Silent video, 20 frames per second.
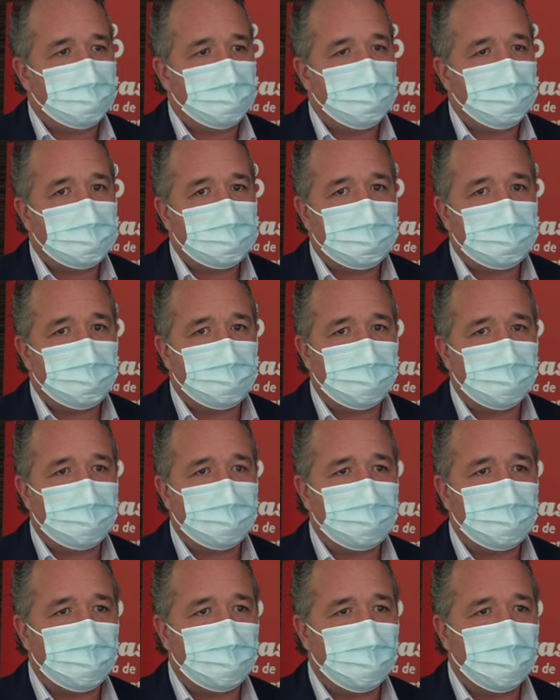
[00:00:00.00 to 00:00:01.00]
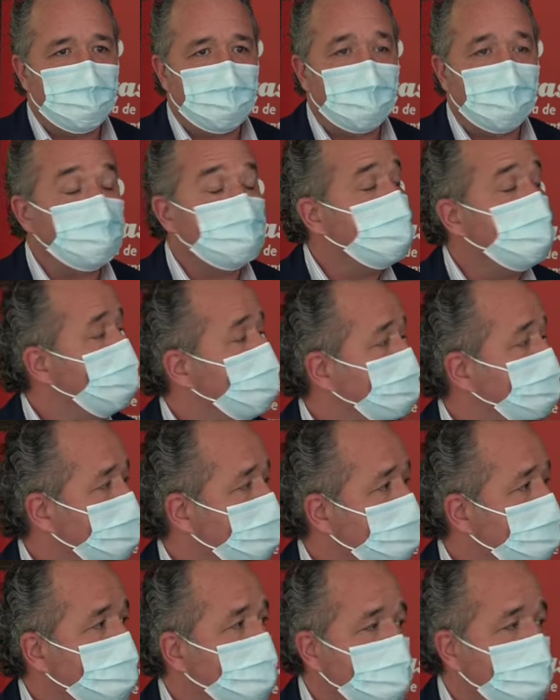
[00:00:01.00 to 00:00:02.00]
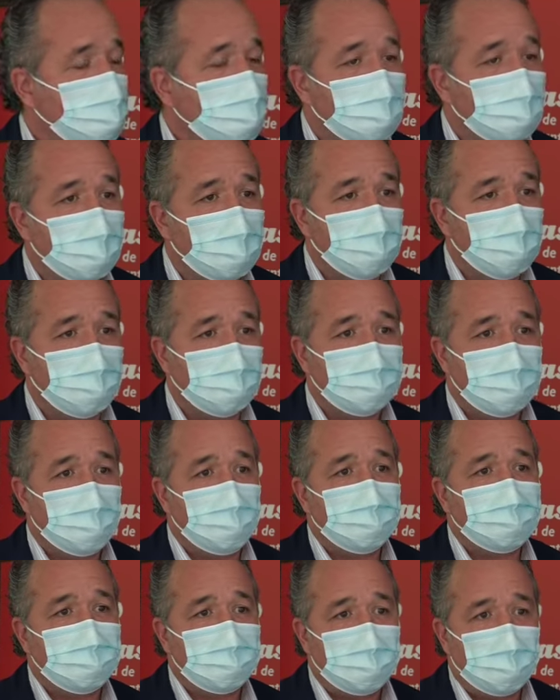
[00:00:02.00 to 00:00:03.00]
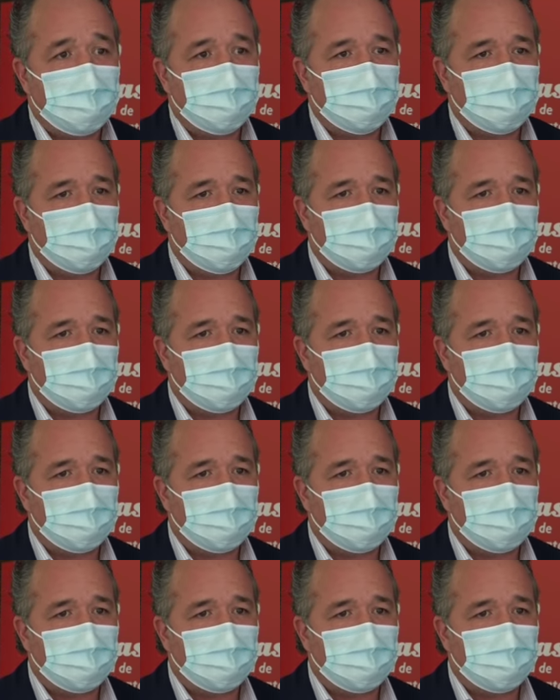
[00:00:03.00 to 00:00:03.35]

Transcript: Entonces, pues, pues bueno, encantados y dar las gracias por esta visita, ¿no?